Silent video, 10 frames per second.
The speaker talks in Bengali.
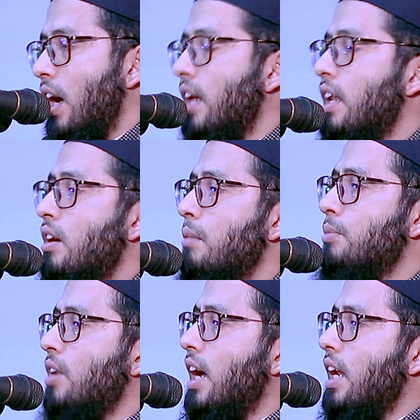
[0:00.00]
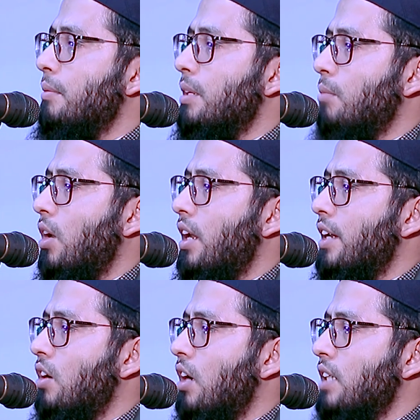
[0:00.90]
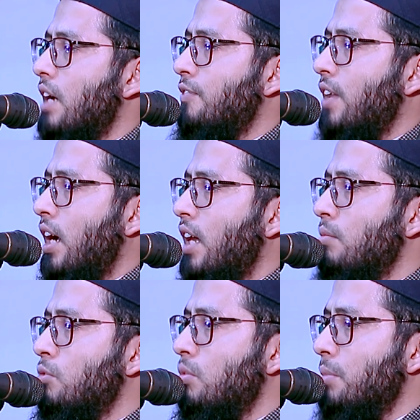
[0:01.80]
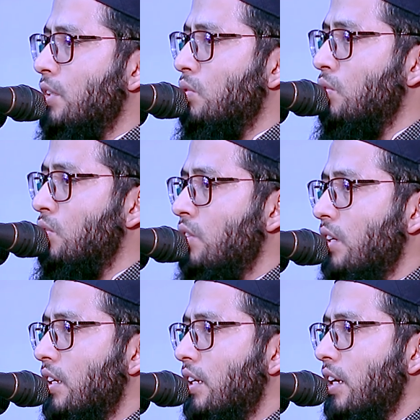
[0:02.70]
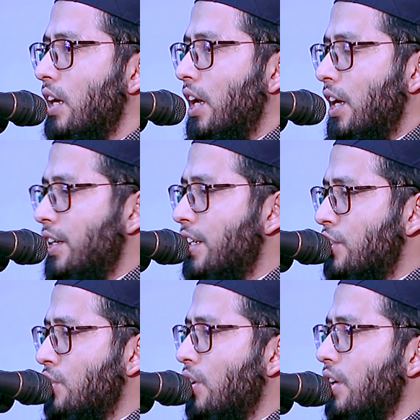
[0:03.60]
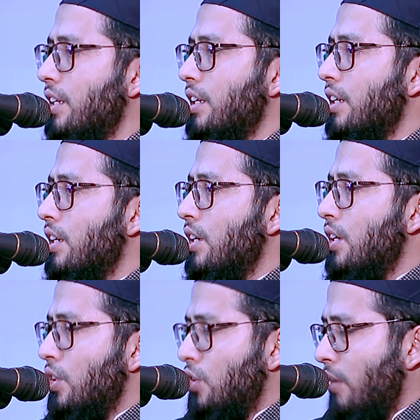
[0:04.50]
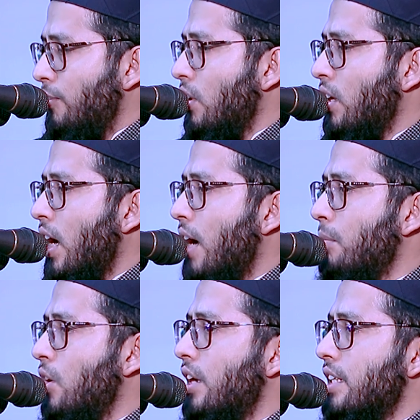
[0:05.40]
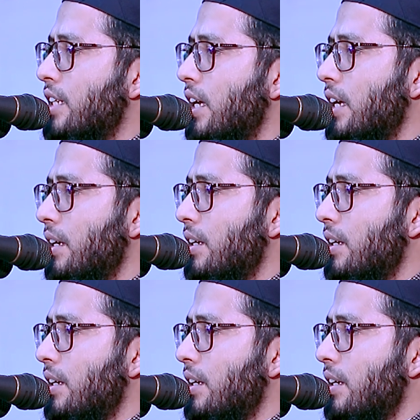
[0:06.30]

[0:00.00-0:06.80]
আল্লাহ রাব্বুল আলামিন বললেন قد أفلح المؤمنون নিশ্চয় সফল কাম হয়েছে